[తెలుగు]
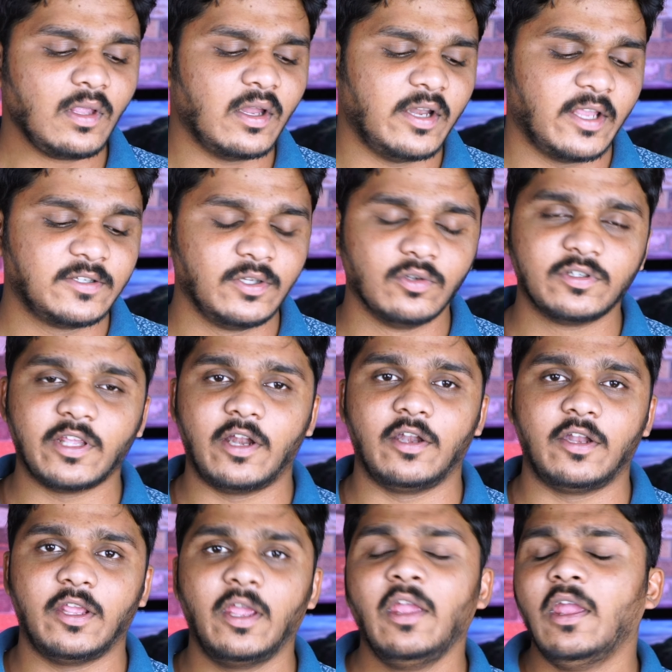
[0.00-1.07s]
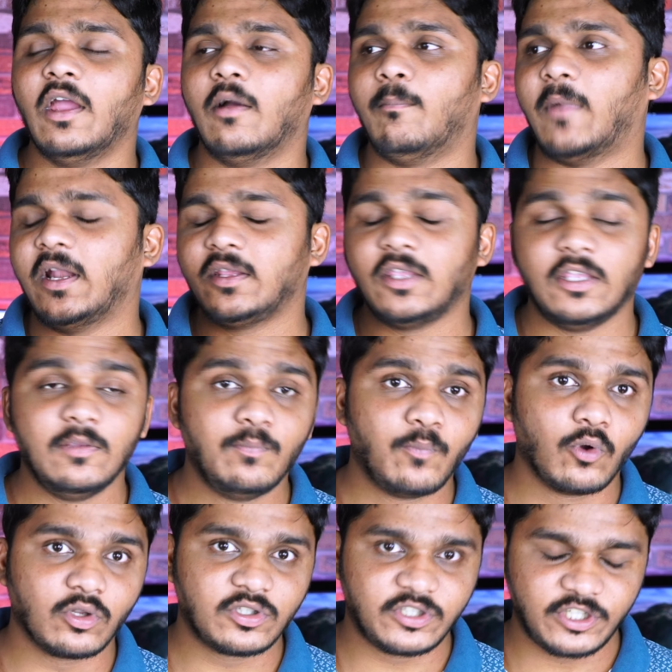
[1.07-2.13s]
నెక్స్ట్ చూసారంటే మనకి
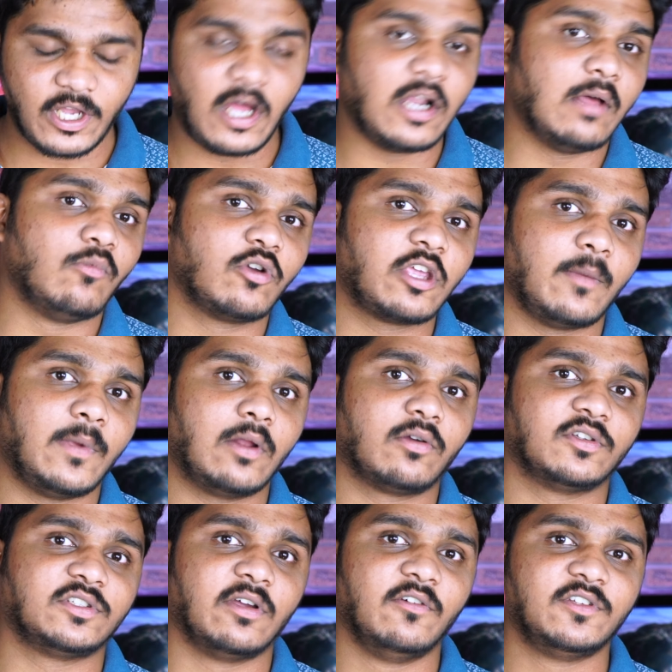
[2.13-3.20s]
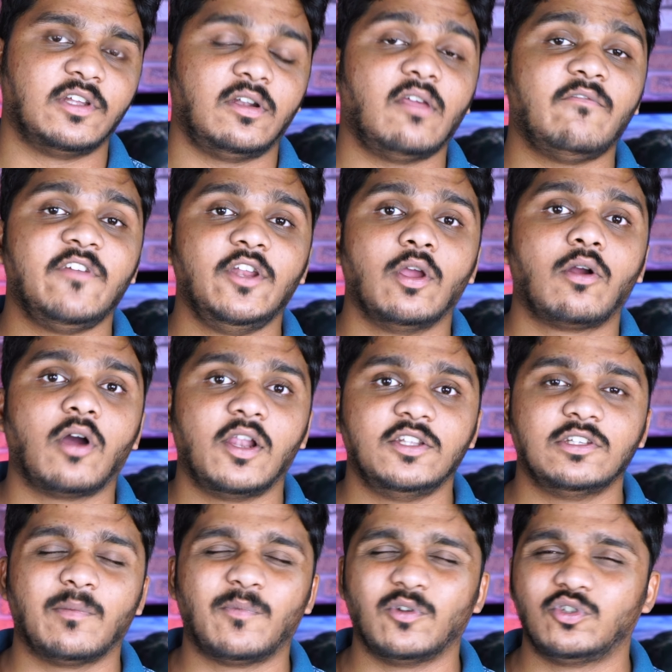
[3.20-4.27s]
ఇప్పుడు చాలా ముఖ్యమైన ఒక సర్వీస్ అంటే వీడియో కాల్ అని
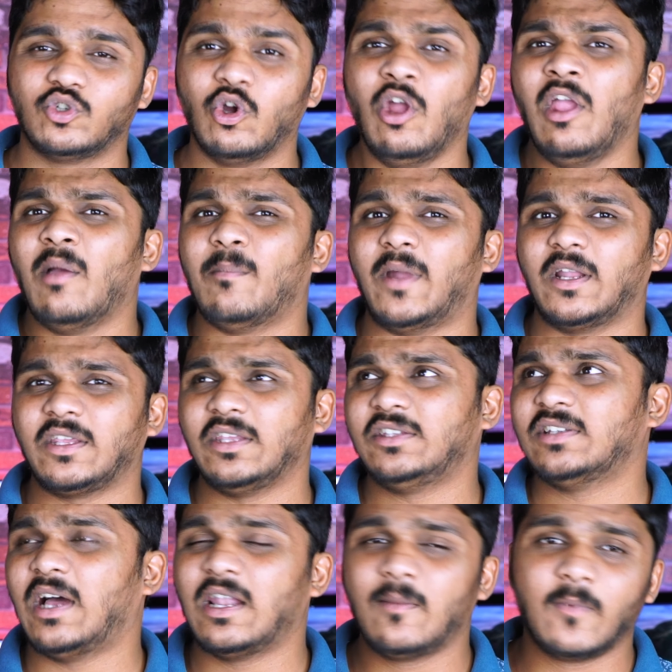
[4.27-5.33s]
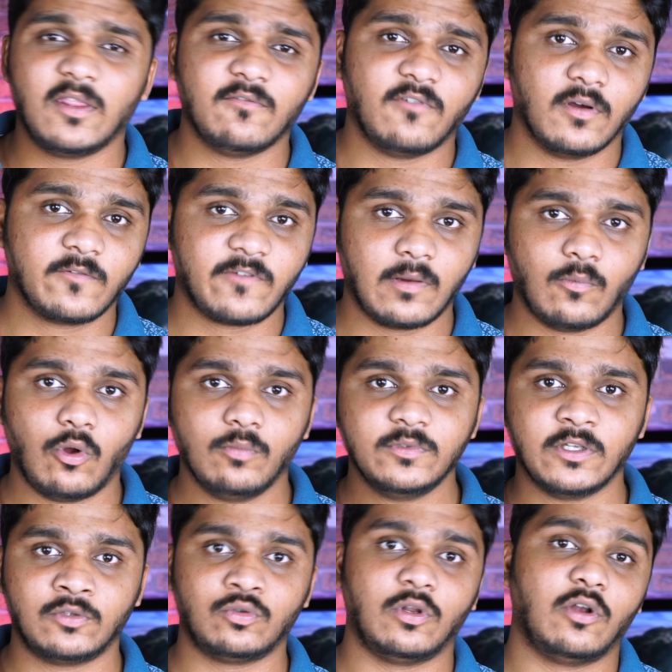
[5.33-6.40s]
చెప్పొచ్చు మనకి చాలామంది వర్క్ ఫ్రమ్ హోమ్
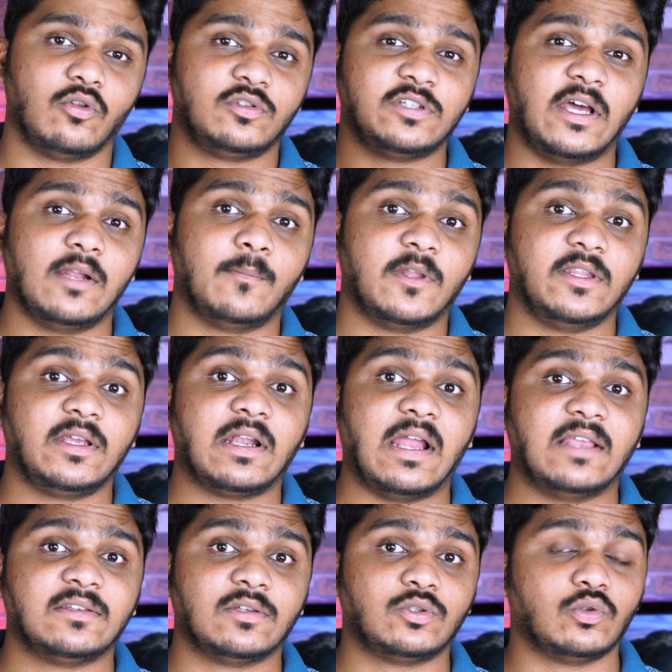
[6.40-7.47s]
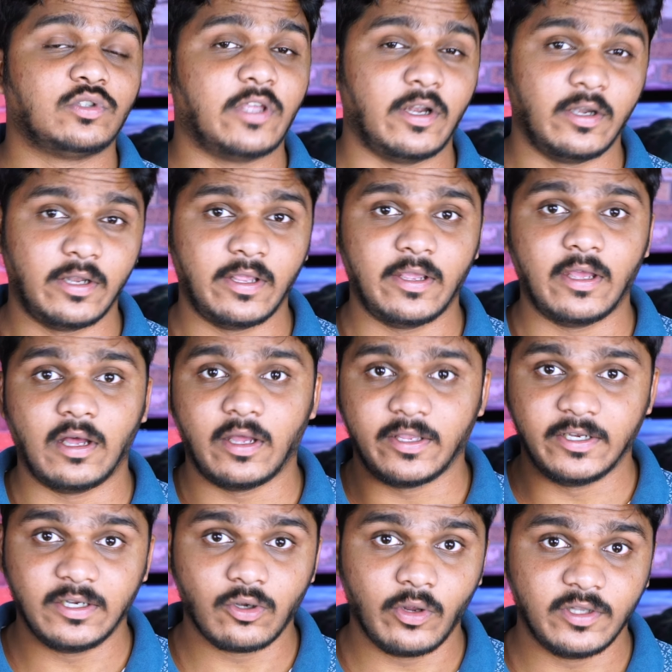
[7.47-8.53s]
చేస్తున్నారు చాలామంది క్లాసెస్ చూసారంటే ఆ
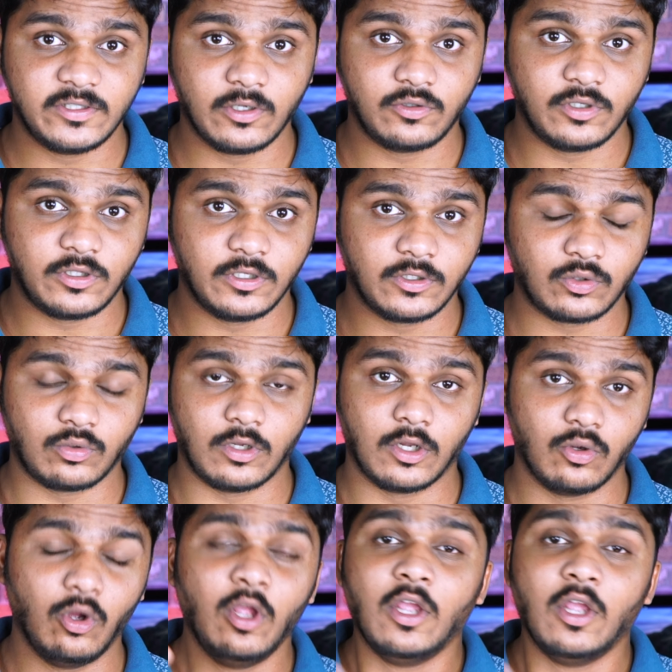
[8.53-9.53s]
ఇంట్లో నుంచి వచ్చి తీస్తున్నారు